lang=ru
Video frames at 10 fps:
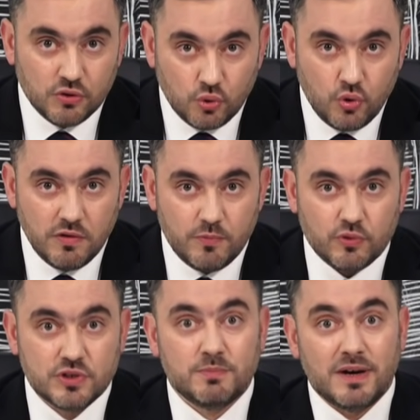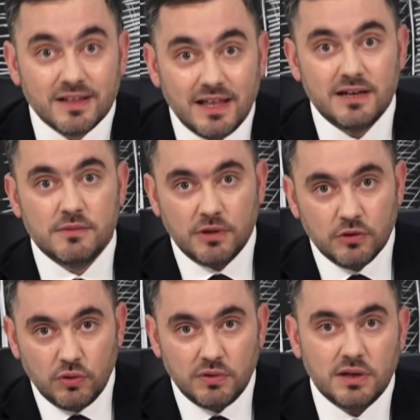Другой вопрос, могла ли
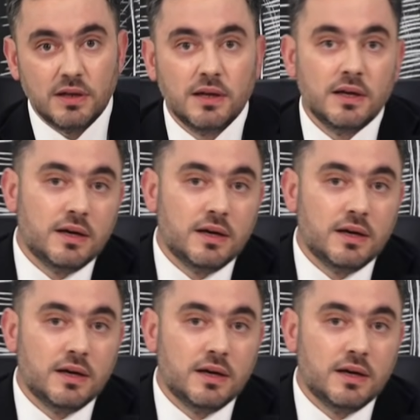Молдова